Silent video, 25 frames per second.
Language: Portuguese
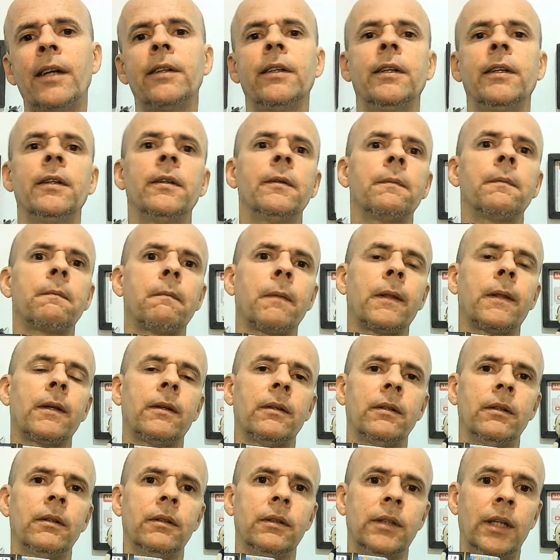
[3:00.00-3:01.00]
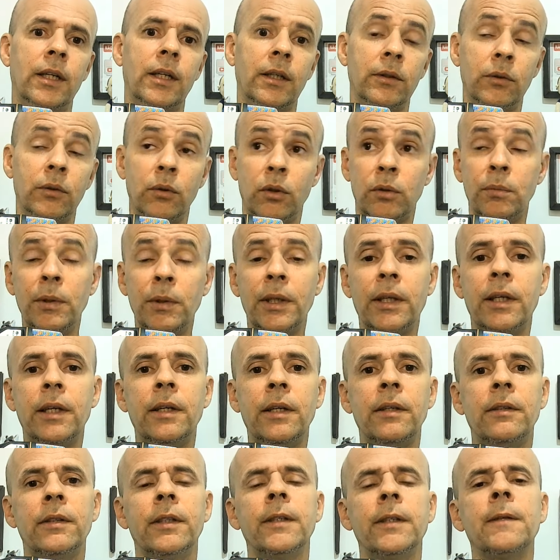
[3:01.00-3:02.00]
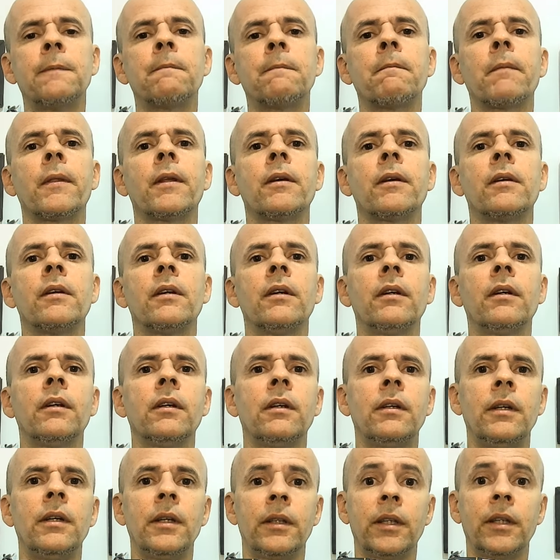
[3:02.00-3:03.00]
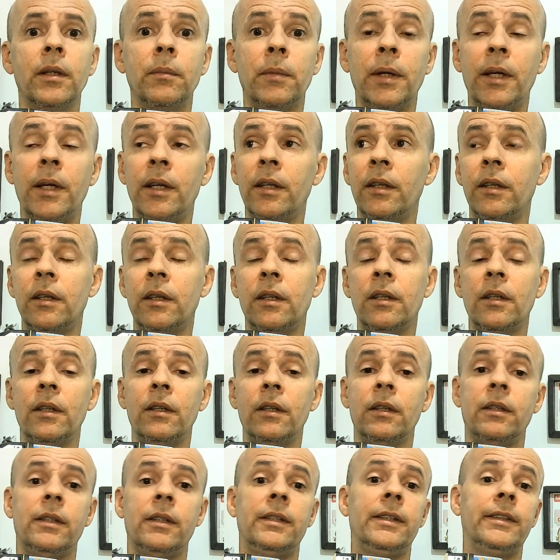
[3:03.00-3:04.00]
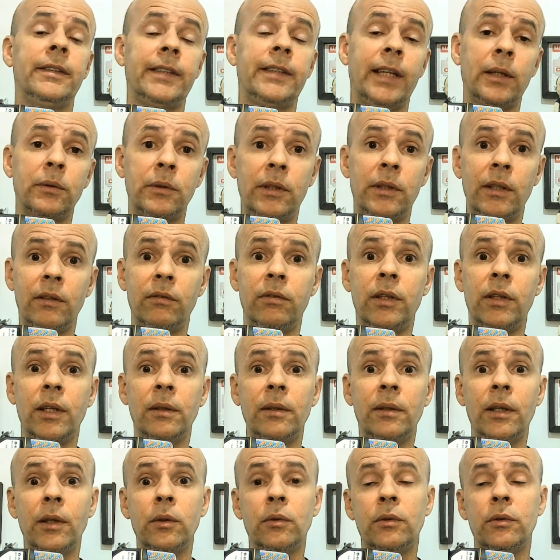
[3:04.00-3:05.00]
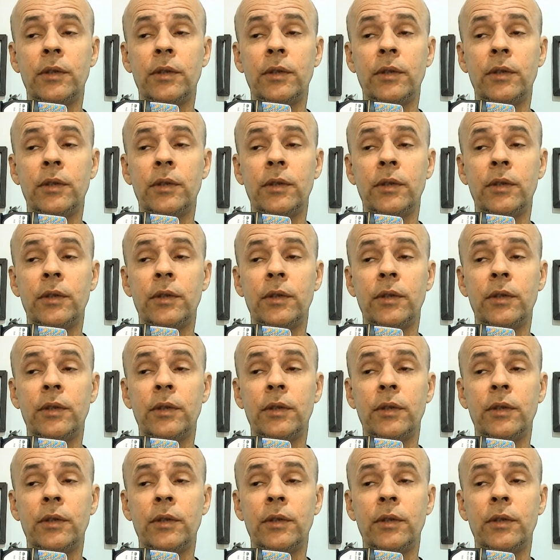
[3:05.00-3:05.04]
gente, tá? de 2015 aí. E também está nos devendo aí os